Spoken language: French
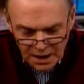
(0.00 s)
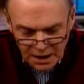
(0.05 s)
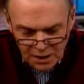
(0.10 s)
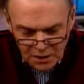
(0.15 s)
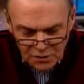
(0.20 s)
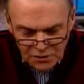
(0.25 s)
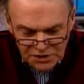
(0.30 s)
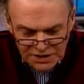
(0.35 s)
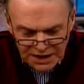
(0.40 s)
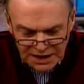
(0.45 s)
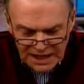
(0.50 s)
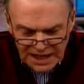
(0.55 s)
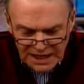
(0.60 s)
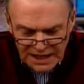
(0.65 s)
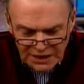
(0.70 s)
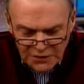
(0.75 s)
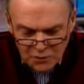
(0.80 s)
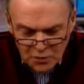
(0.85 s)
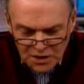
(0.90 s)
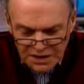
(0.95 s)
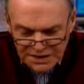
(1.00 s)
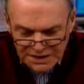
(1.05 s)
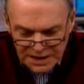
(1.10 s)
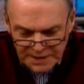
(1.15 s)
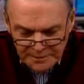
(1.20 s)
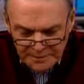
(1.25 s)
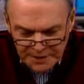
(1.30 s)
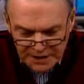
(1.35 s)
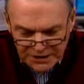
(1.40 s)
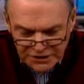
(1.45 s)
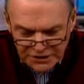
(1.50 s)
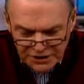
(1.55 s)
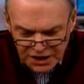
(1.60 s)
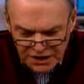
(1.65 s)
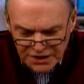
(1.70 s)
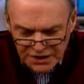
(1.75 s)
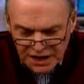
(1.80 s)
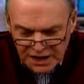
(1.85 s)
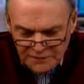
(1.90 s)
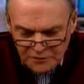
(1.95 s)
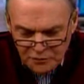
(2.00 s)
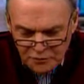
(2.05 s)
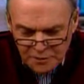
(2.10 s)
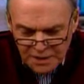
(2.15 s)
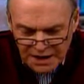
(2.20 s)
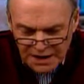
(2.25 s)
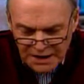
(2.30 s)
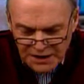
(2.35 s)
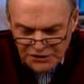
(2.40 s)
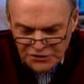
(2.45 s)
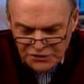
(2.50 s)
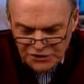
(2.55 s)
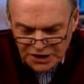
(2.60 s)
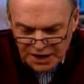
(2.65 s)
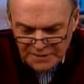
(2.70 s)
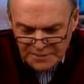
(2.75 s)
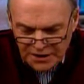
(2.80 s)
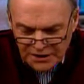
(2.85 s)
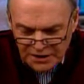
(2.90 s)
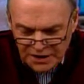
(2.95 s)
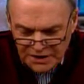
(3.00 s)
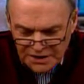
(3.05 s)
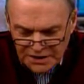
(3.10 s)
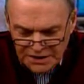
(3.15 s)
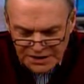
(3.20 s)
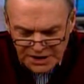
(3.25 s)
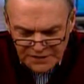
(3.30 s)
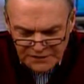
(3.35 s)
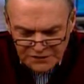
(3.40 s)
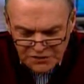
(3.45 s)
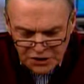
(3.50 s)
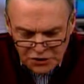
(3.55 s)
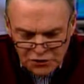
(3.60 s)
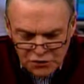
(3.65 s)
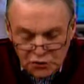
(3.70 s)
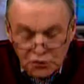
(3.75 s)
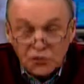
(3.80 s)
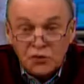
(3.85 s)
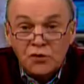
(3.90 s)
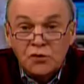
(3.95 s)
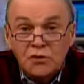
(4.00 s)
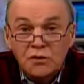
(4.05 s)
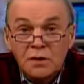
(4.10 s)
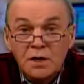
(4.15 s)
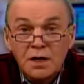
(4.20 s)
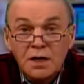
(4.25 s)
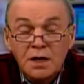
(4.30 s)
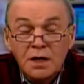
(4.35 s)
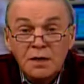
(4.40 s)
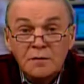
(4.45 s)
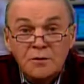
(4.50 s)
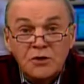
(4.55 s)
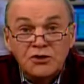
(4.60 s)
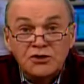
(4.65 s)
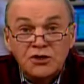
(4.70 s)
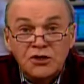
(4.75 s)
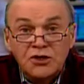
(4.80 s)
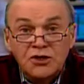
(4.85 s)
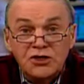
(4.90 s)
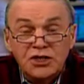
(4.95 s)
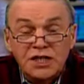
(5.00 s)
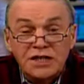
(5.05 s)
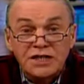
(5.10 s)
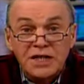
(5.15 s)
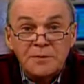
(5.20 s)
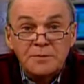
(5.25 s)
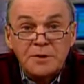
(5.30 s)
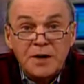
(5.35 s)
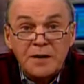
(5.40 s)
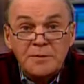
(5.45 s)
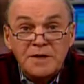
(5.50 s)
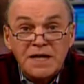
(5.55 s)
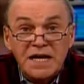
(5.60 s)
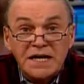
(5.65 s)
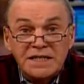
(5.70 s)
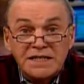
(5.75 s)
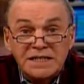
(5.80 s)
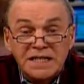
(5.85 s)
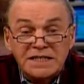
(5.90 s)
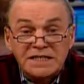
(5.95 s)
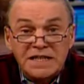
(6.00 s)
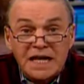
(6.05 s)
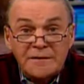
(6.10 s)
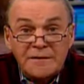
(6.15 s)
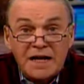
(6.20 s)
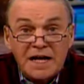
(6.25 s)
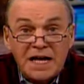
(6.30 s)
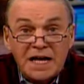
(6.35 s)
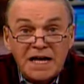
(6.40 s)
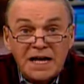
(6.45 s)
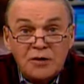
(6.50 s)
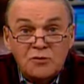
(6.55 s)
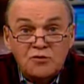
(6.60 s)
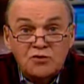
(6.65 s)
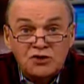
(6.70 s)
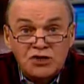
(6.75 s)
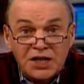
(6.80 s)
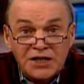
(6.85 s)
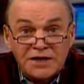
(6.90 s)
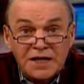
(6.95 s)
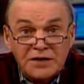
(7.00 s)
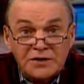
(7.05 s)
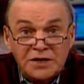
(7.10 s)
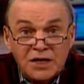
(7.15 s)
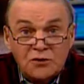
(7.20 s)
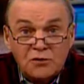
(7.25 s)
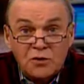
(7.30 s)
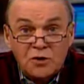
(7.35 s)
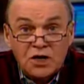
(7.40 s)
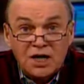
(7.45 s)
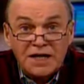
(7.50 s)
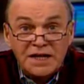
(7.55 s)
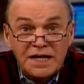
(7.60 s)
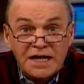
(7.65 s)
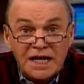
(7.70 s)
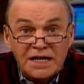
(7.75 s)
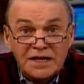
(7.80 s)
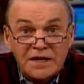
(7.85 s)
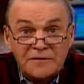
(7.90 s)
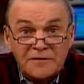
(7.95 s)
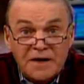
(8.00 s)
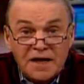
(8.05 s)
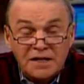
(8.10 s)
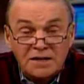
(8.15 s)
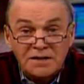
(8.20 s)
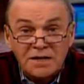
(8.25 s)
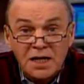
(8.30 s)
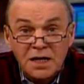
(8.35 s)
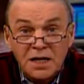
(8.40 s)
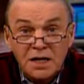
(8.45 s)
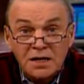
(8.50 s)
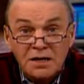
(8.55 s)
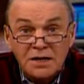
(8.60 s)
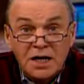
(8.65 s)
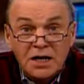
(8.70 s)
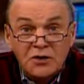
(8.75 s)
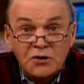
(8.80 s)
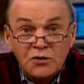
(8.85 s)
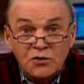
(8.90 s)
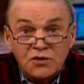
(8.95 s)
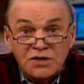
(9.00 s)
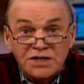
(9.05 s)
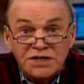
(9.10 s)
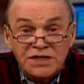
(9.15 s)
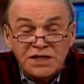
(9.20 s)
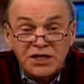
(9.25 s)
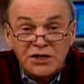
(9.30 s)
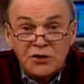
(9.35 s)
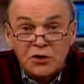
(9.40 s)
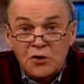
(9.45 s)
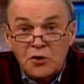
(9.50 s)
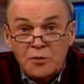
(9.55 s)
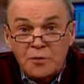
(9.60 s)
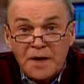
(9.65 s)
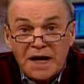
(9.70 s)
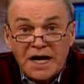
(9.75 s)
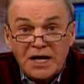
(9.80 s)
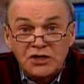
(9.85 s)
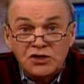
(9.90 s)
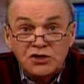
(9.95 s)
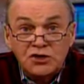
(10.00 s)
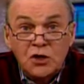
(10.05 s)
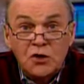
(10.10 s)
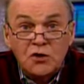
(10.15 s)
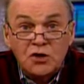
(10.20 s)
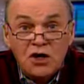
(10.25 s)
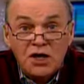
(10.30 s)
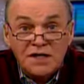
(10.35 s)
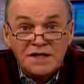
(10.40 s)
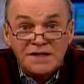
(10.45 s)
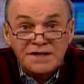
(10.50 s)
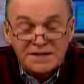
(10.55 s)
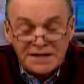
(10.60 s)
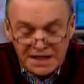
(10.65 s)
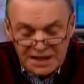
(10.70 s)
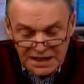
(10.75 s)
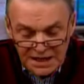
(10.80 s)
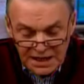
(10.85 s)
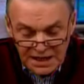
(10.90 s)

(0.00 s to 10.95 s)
Concernant la troisième personne, quand vous parlez du crime organisé, vous êtes tout doux. Monsieur, j'ai été le premier à dire que ça valait la couchette entre la couronne et la défense dans le dossier de l'opération Colisée.